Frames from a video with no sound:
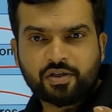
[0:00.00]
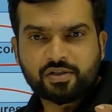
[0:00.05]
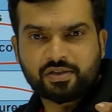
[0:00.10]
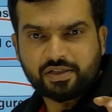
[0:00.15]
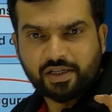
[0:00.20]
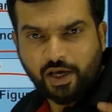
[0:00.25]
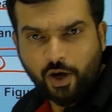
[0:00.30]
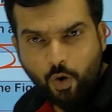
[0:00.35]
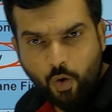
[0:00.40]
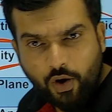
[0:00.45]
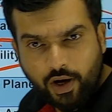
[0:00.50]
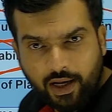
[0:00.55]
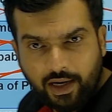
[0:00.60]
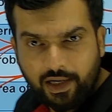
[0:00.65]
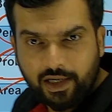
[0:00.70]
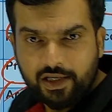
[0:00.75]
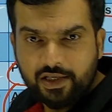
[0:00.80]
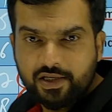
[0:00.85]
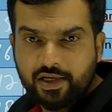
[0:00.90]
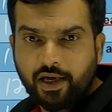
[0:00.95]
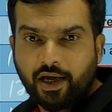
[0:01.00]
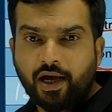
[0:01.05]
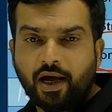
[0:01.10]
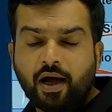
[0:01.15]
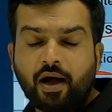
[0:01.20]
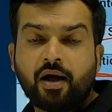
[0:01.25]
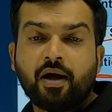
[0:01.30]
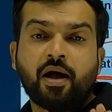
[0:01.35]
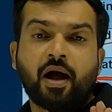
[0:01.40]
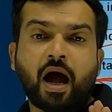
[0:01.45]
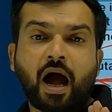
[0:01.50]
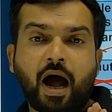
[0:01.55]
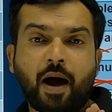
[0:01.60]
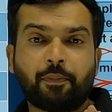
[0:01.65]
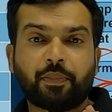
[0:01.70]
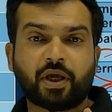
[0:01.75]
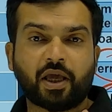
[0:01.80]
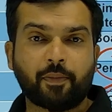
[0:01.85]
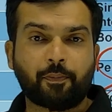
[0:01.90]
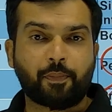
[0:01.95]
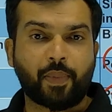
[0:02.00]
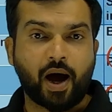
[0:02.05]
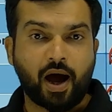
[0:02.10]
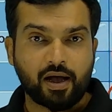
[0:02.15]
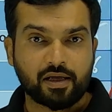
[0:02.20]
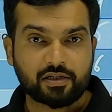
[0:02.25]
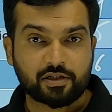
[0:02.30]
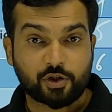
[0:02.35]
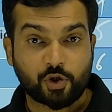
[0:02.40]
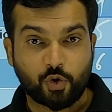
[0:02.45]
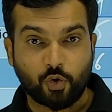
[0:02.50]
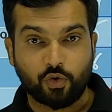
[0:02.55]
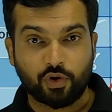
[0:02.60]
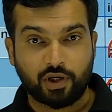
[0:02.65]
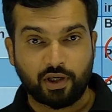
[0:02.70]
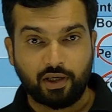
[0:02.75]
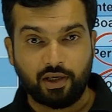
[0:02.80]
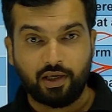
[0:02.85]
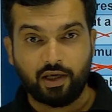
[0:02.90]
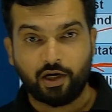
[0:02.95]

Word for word: सेव कर लीजिएगा आपके पास क्योंकि